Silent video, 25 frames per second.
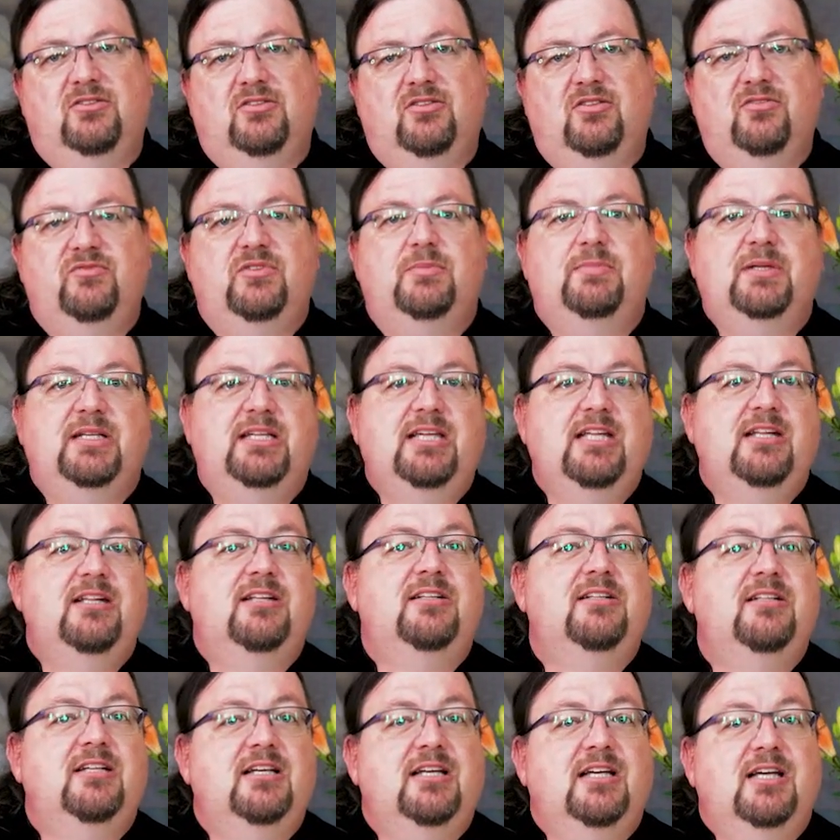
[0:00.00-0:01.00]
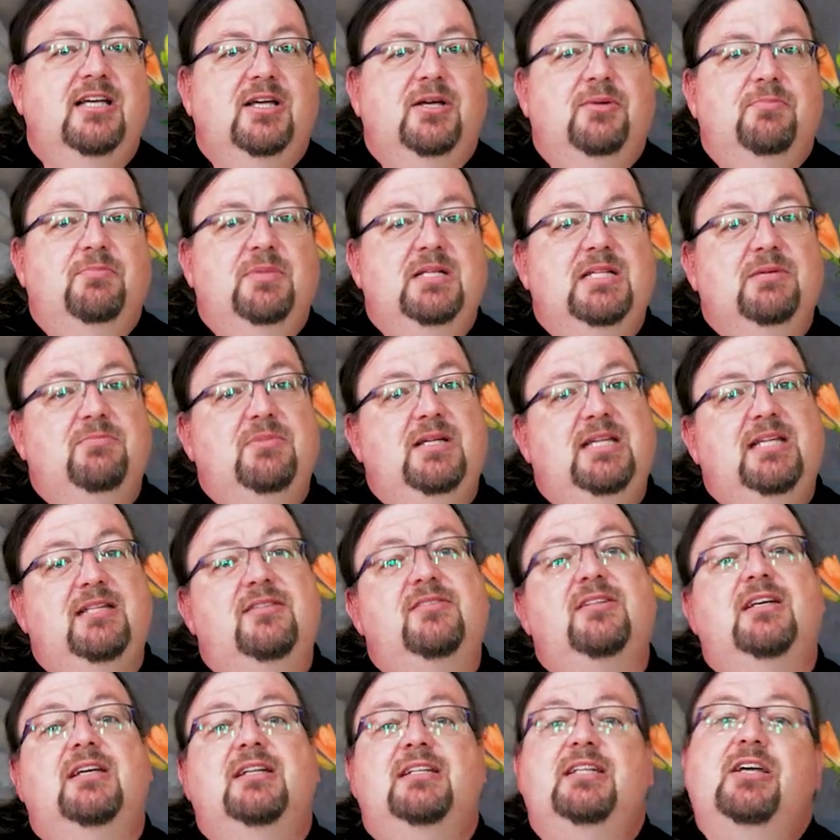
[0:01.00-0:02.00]
Und wir beginnen mit dem
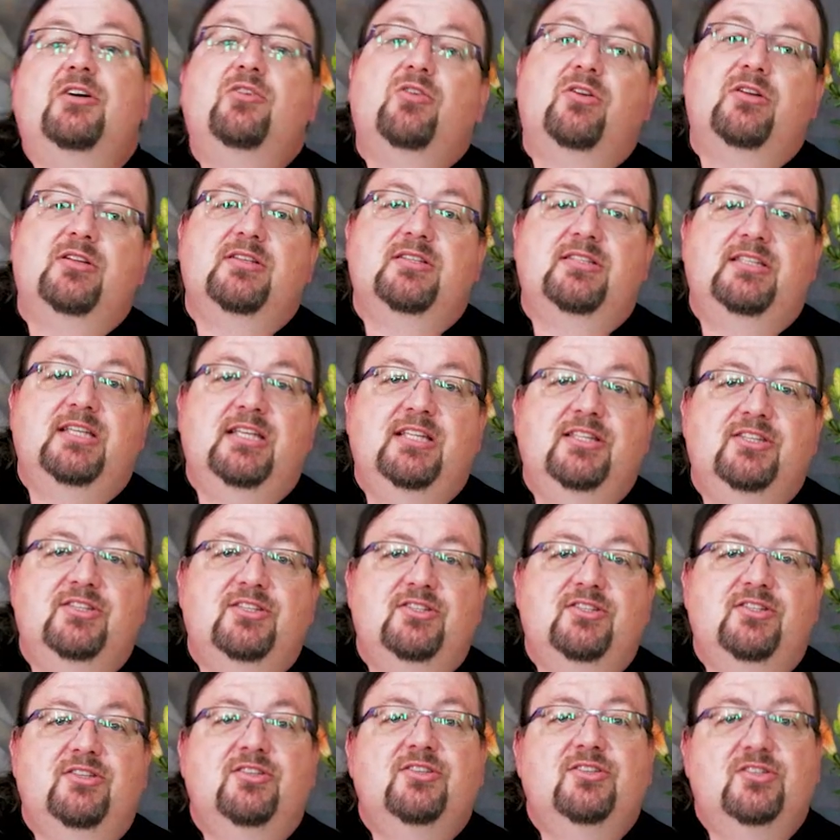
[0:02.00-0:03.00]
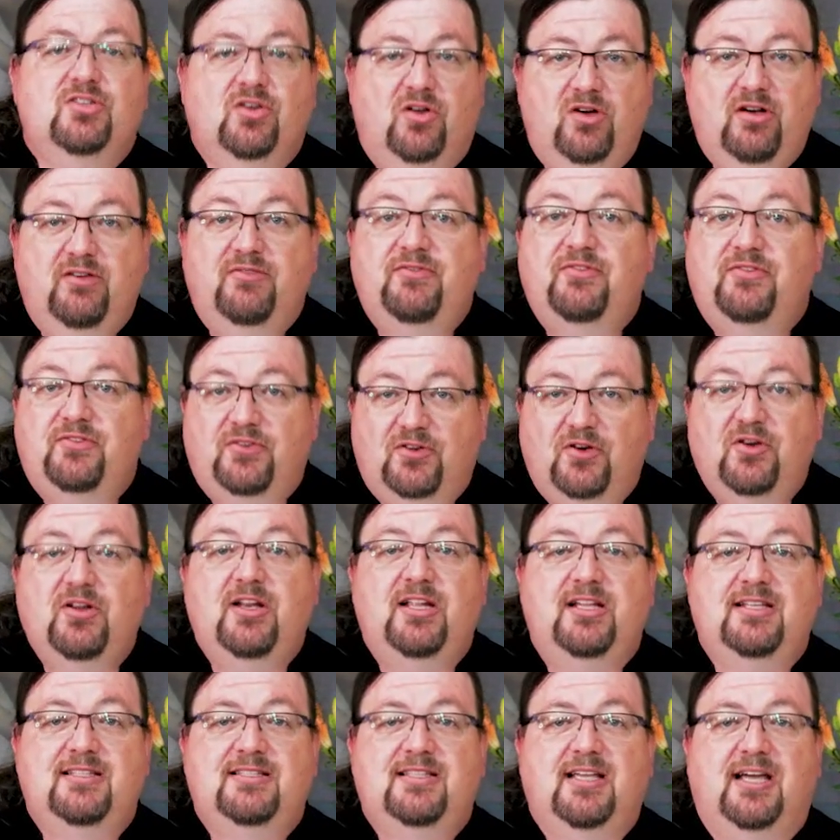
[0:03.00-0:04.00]
Lied, der Gottesdienst soll
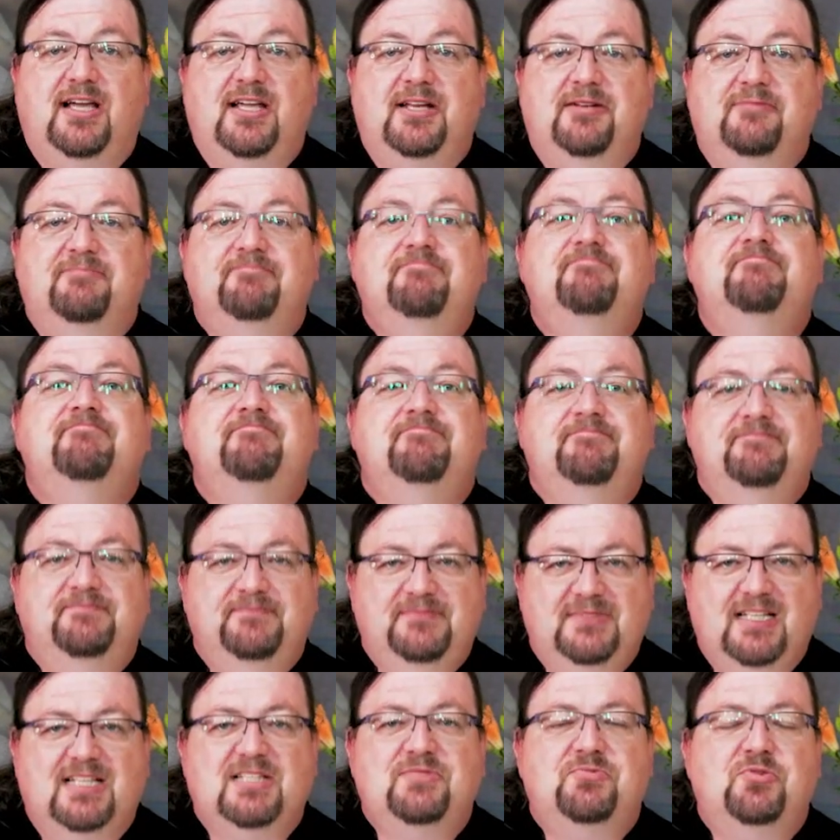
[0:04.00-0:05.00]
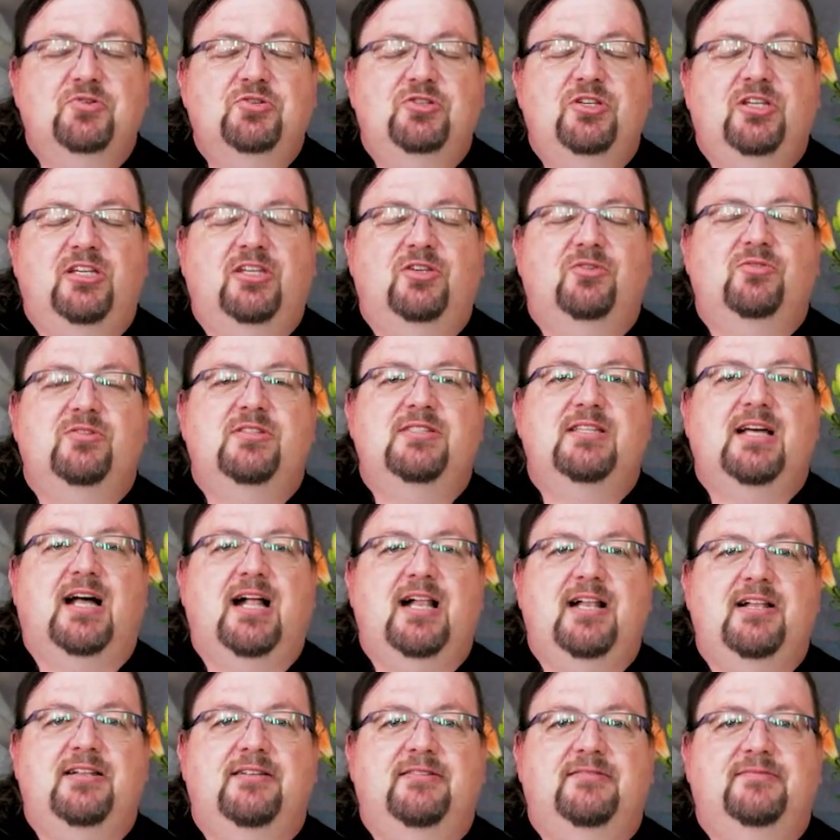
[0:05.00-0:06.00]
fröhlich sein. Das wünsche ich uns
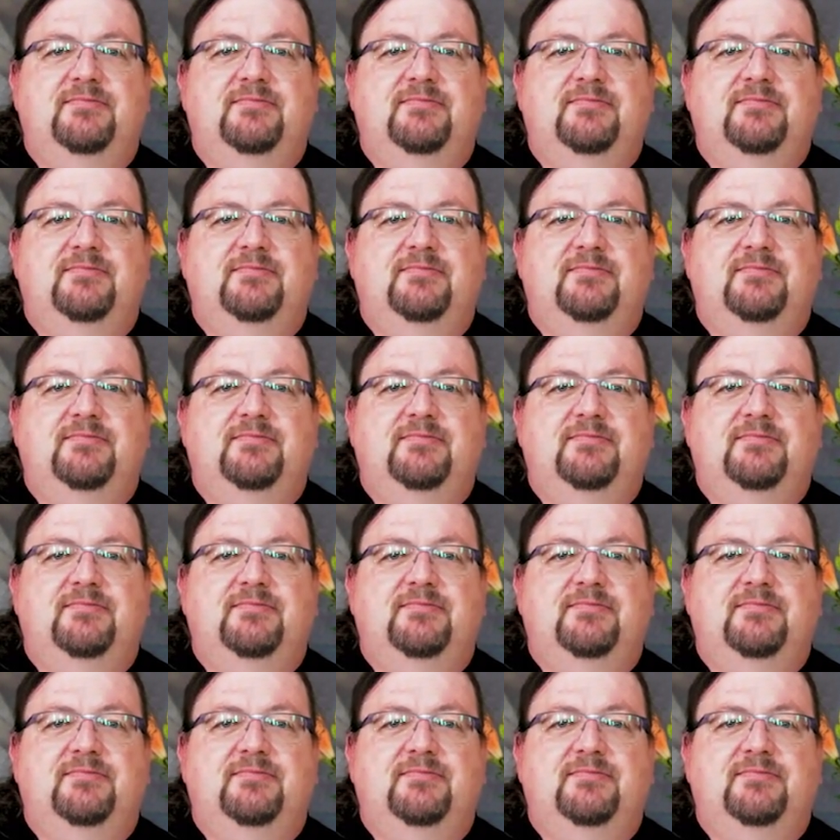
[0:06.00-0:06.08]
allen.